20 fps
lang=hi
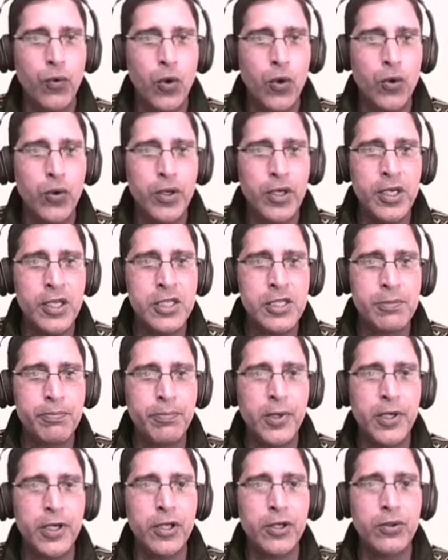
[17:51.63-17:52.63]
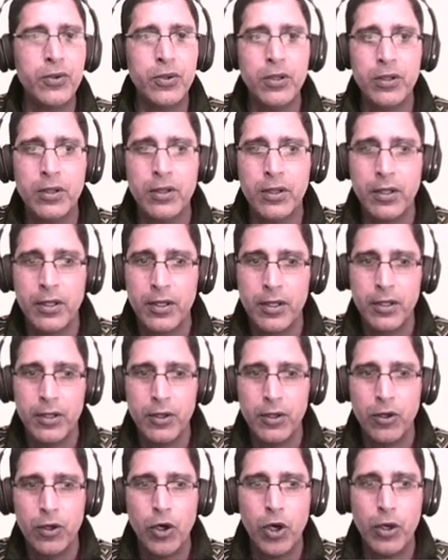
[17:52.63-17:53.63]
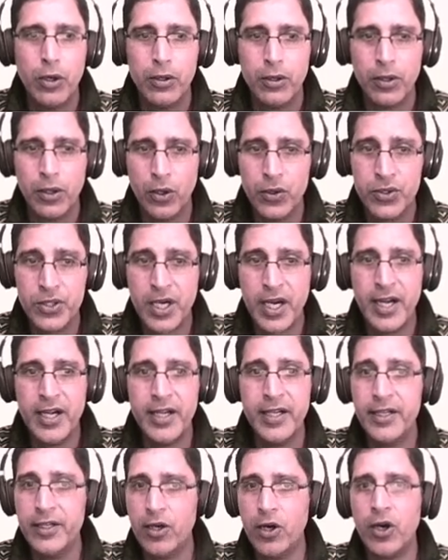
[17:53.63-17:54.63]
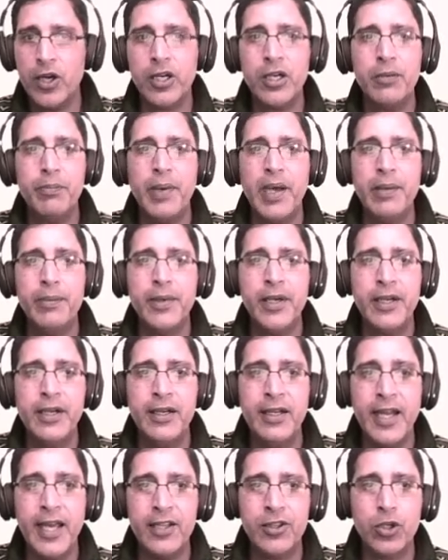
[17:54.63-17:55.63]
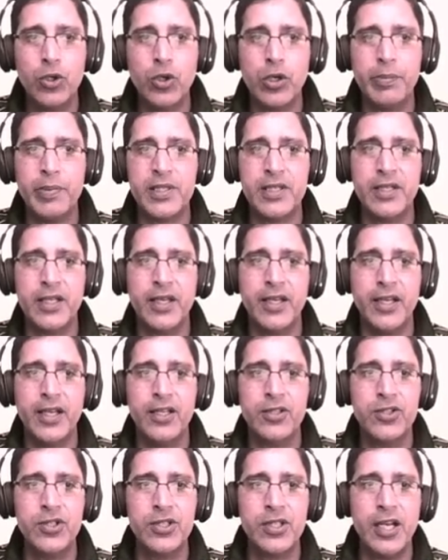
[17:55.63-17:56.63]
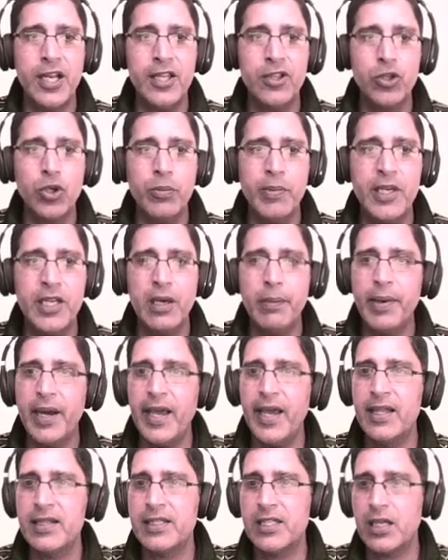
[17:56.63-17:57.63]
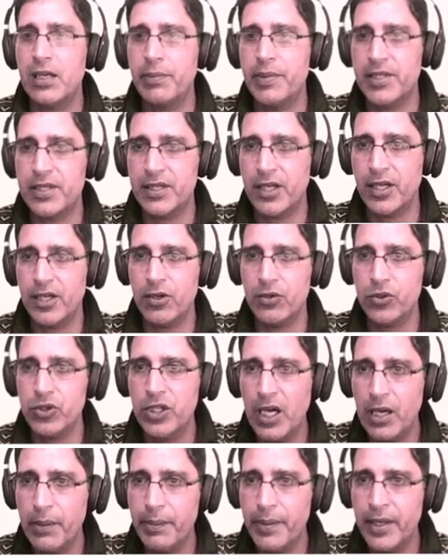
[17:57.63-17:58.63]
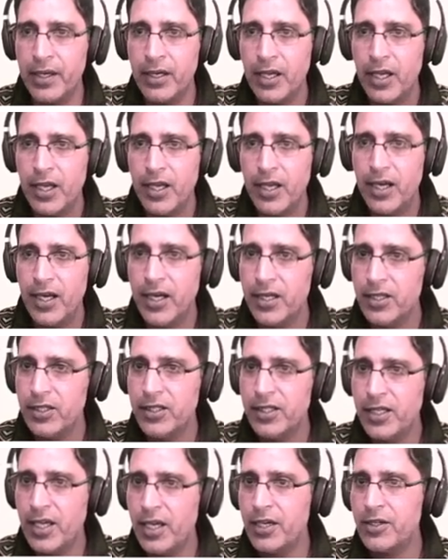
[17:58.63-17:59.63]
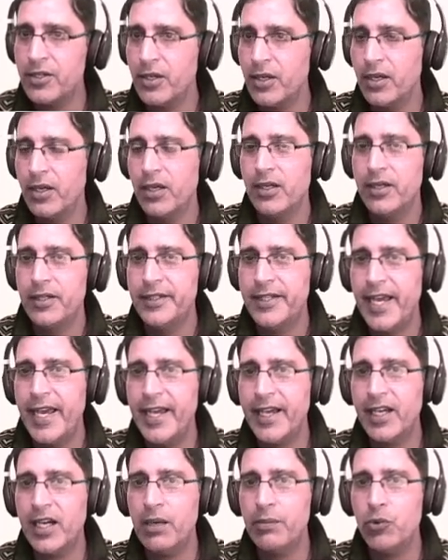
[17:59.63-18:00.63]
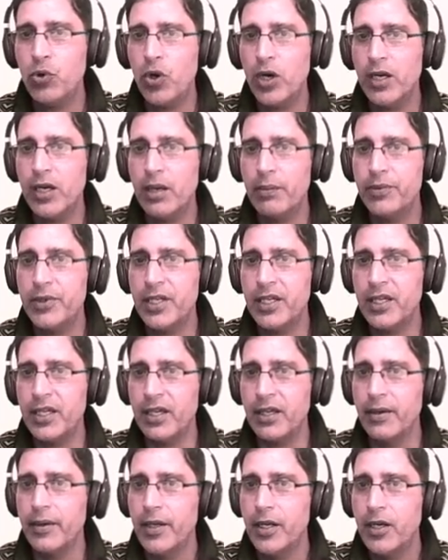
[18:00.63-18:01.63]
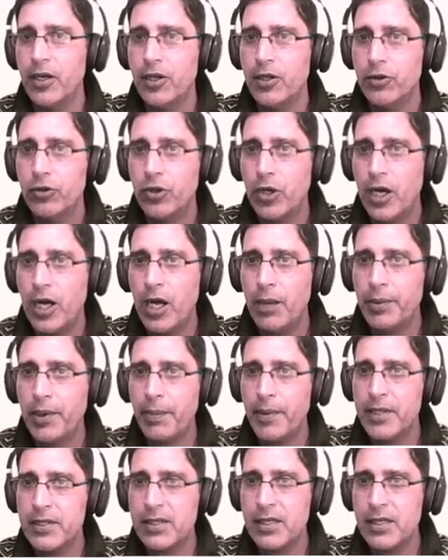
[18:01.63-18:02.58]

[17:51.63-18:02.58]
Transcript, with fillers: वो इस पर्टिकुलर क्लोज एंडेड ऑर्गन पाइप की लेंथ को रिप्रेजेंट करेगा जिस लेंथ को मैं यहां पर एल से रिप्रेजेंट कर रहा हूं तो यहां पर अगर ये डायग्राम को अगर आप देखें तो आपके